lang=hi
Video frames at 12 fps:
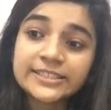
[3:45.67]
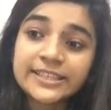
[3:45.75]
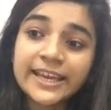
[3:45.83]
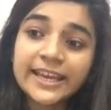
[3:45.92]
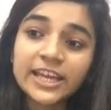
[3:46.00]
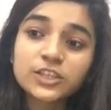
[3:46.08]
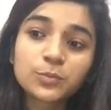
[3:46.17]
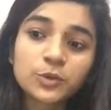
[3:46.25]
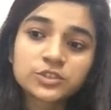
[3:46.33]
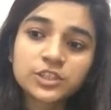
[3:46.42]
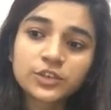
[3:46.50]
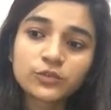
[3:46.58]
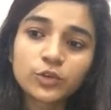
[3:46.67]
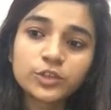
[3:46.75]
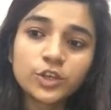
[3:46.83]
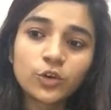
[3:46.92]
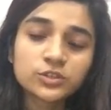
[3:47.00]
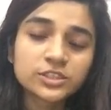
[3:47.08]
इस एक H पॉजिटिव को
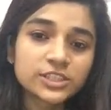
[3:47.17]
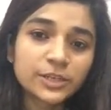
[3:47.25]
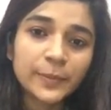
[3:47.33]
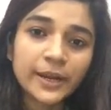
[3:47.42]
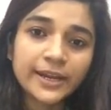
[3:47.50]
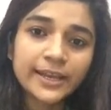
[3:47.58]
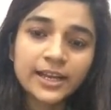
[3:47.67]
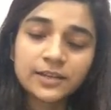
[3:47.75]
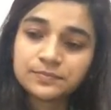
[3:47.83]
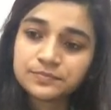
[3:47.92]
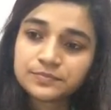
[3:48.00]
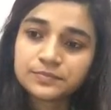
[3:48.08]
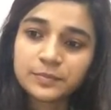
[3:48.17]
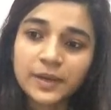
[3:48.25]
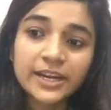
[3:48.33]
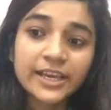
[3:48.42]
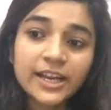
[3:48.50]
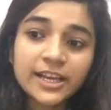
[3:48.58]
ये ऑक्सीजन पकड़ेगा
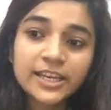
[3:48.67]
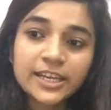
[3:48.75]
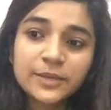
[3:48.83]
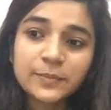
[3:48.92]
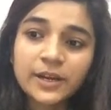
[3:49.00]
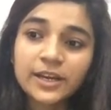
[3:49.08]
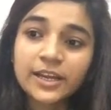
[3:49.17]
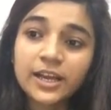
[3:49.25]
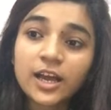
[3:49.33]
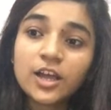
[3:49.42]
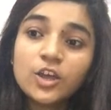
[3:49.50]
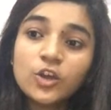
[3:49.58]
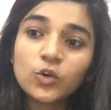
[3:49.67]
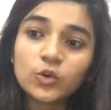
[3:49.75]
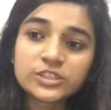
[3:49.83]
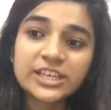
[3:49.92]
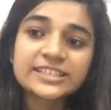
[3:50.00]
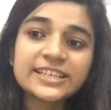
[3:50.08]
पकड़ेगा कि नहीं पकड़ेगा
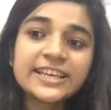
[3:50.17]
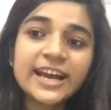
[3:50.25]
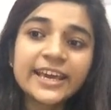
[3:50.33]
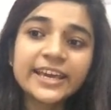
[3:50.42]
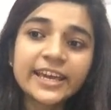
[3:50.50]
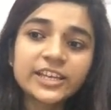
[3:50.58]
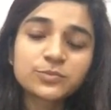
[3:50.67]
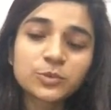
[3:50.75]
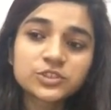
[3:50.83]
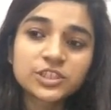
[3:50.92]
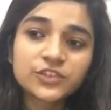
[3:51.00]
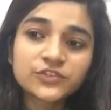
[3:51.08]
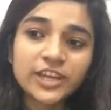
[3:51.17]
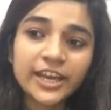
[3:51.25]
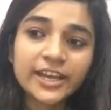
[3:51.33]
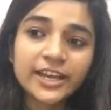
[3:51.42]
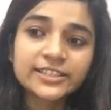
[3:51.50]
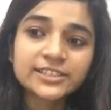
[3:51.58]
और जैसे यहाँ एक H पॉजिटिव
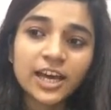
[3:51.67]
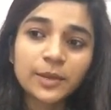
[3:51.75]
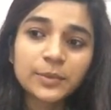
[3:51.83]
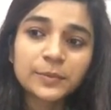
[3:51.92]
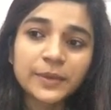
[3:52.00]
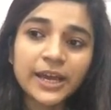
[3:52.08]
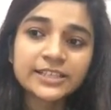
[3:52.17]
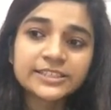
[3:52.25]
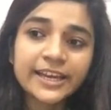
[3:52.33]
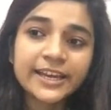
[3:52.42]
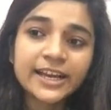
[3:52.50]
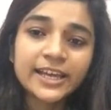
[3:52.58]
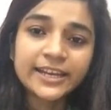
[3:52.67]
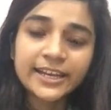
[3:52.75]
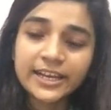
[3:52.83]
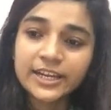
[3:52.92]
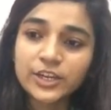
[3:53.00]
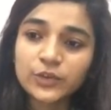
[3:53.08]
जाएगा इस कार्बन पे आ जाएगा
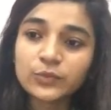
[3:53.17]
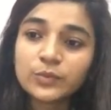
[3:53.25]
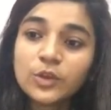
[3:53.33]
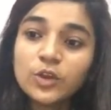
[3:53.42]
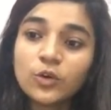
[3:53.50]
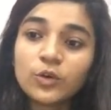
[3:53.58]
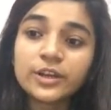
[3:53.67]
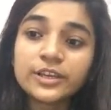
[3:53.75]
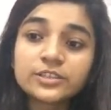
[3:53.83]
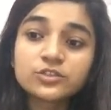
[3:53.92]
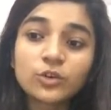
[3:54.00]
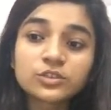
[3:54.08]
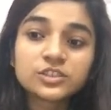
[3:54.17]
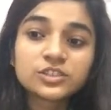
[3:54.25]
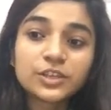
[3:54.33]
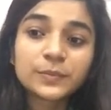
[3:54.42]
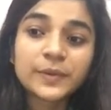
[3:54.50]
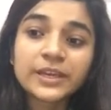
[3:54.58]
नेगेटिव और इस
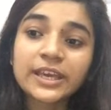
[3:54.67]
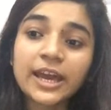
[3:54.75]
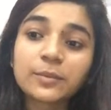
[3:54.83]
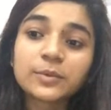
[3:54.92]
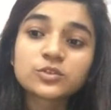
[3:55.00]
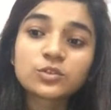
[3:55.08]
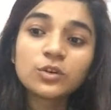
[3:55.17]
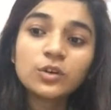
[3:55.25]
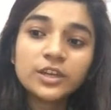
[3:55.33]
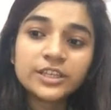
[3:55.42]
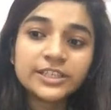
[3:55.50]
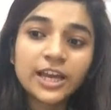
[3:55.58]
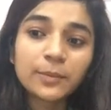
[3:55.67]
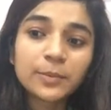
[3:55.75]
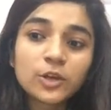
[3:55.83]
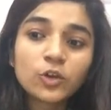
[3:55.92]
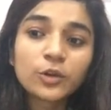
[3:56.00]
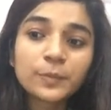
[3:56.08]
ऑक्सीजन पे क्या है बच्चों यहाँ
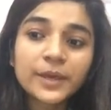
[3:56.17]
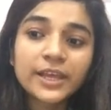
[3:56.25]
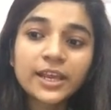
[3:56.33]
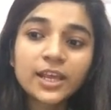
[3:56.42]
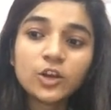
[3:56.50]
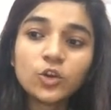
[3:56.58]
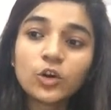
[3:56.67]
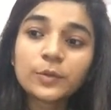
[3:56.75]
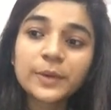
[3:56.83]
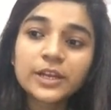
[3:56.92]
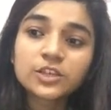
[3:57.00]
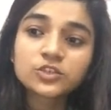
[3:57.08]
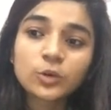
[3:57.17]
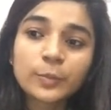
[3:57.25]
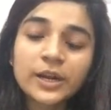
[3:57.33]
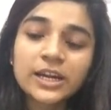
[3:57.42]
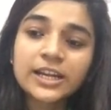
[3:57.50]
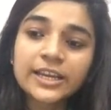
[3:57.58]
पे लोन पेयर है लोन पेयर किसको
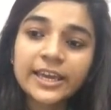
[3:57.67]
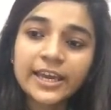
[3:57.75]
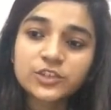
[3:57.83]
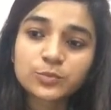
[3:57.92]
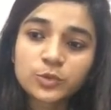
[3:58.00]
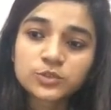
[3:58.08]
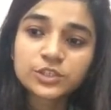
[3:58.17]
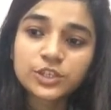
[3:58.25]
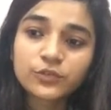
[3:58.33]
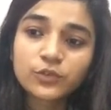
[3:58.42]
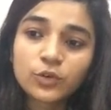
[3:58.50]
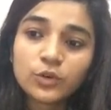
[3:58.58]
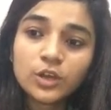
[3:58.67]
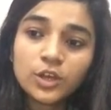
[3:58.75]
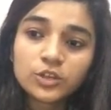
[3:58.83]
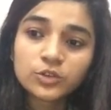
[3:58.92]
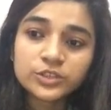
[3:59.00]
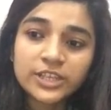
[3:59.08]
पकड़ लेंगे H पॉजिटिव को
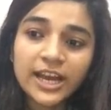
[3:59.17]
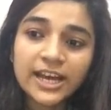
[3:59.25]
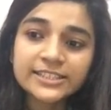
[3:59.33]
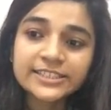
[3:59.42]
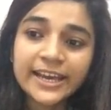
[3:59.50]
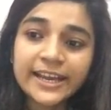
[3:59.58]
तो यहाँ आ